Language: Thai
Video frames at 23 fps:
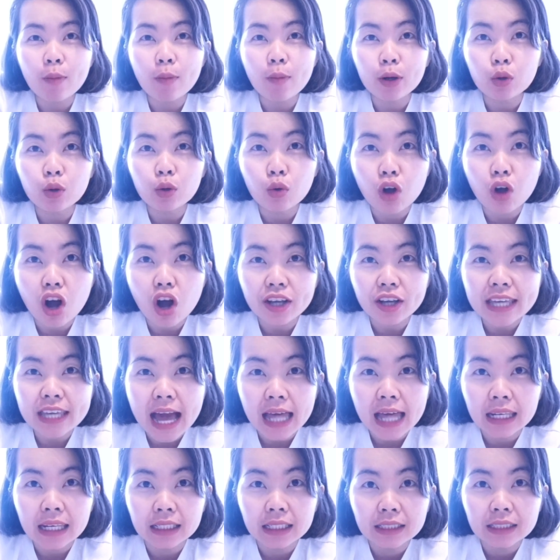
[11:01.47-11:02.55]
มาดูก็อย่า
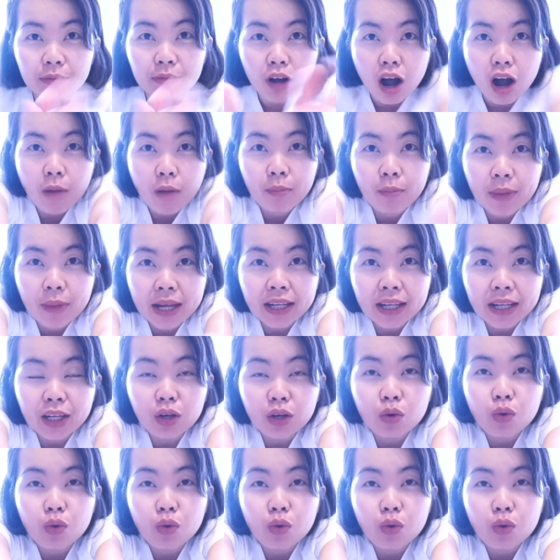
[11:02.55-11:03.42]
ลืมคอมเมนต์กัน